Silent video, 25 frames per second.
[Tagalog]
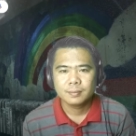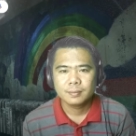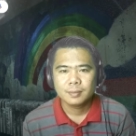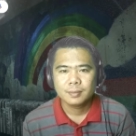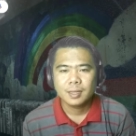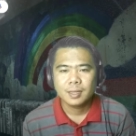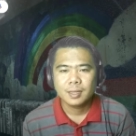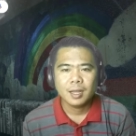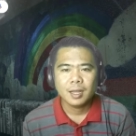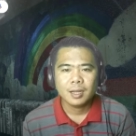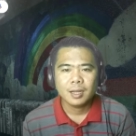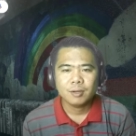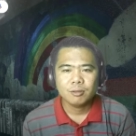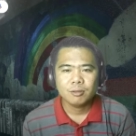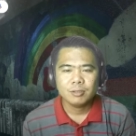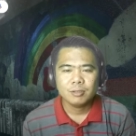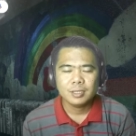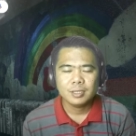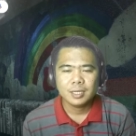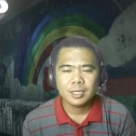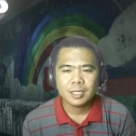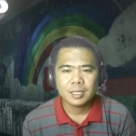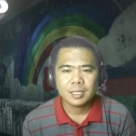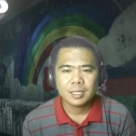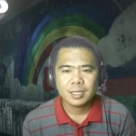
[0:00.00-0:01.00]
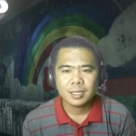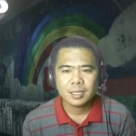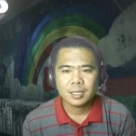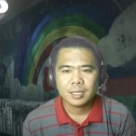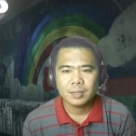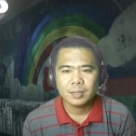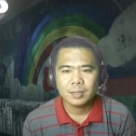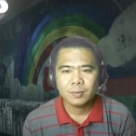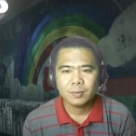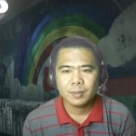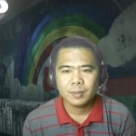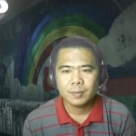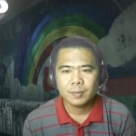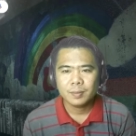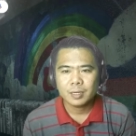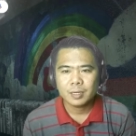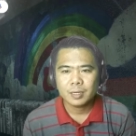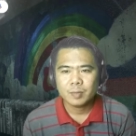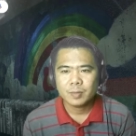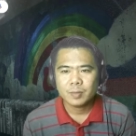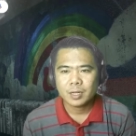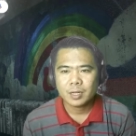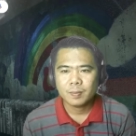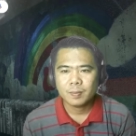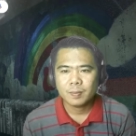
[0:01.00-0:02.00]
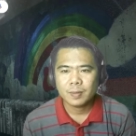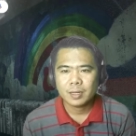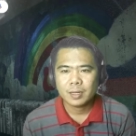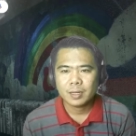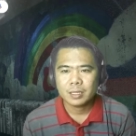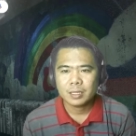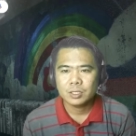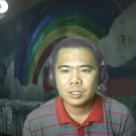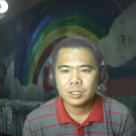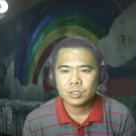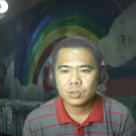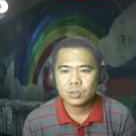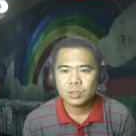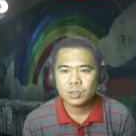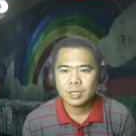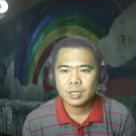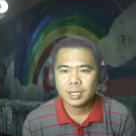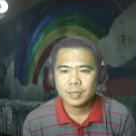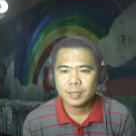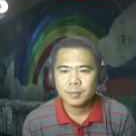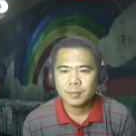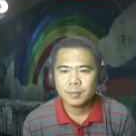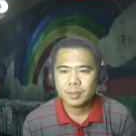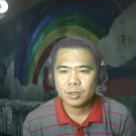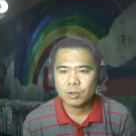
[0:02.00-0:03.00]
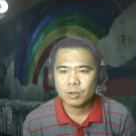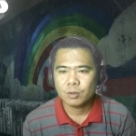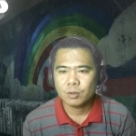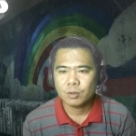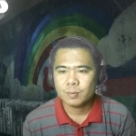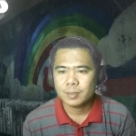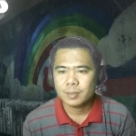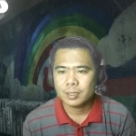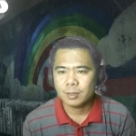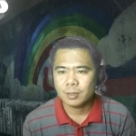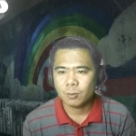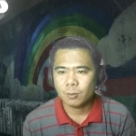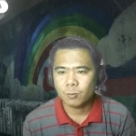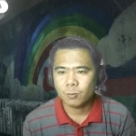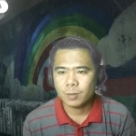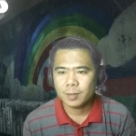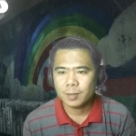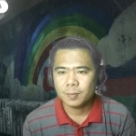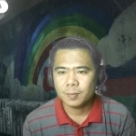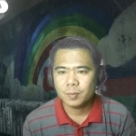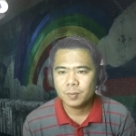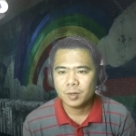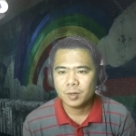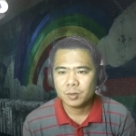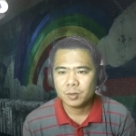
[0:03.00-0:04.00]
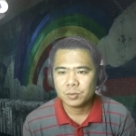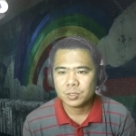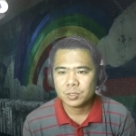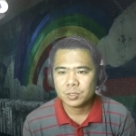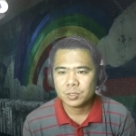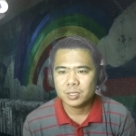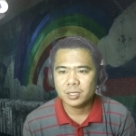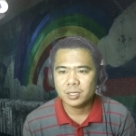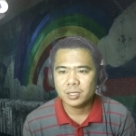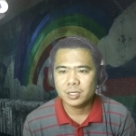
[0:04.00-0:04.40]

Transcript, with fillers: Ang una natin gagawin para makapag-install ay mag-open ng web browser.